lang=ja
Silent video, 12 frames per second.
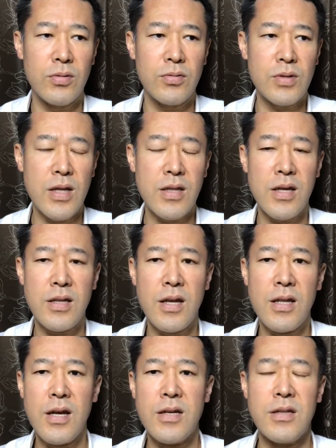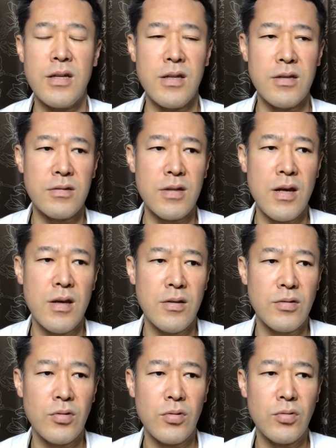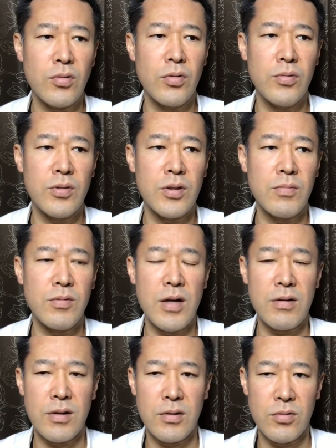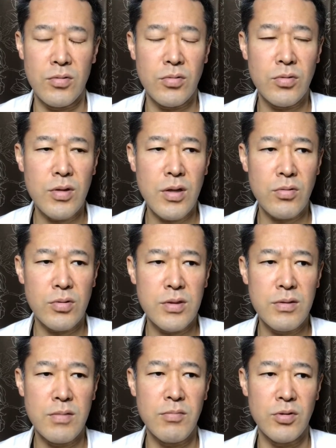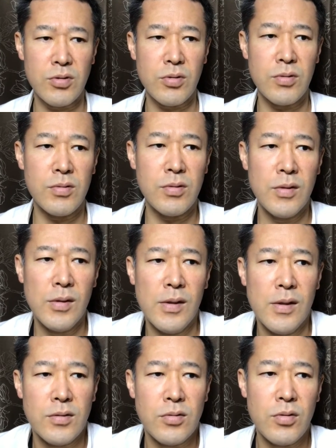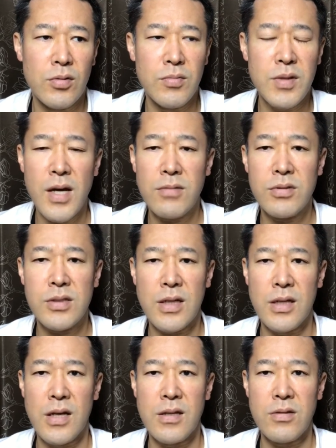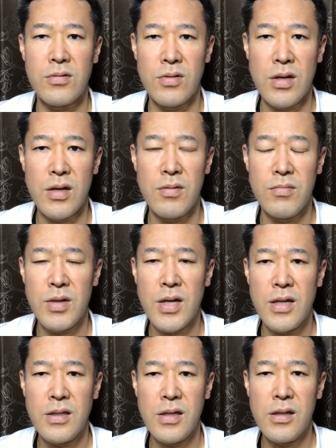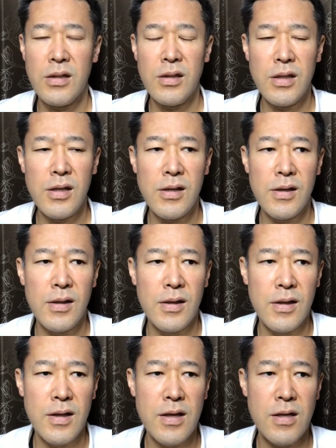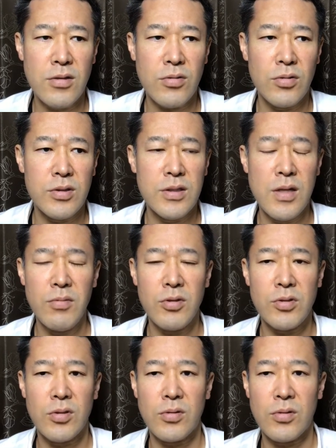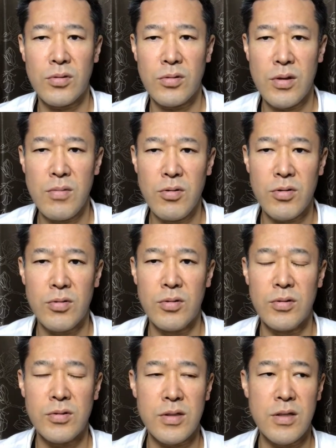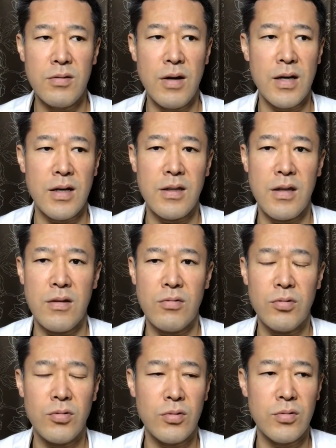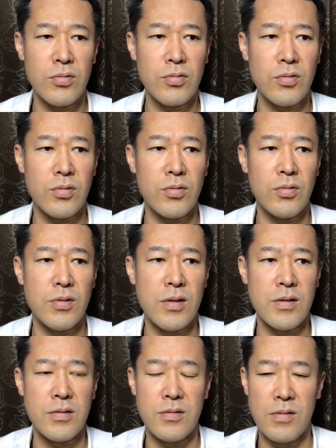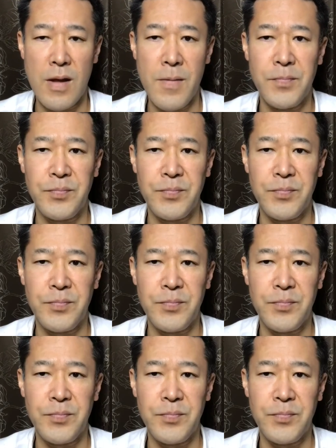受けていただいてですねそれをどう思ってもらうかということでこっちはもうそれをそれを磨くしかないですよね磨いていって、えー、少しでもちょっとでもこうスキルを上げていくということですね。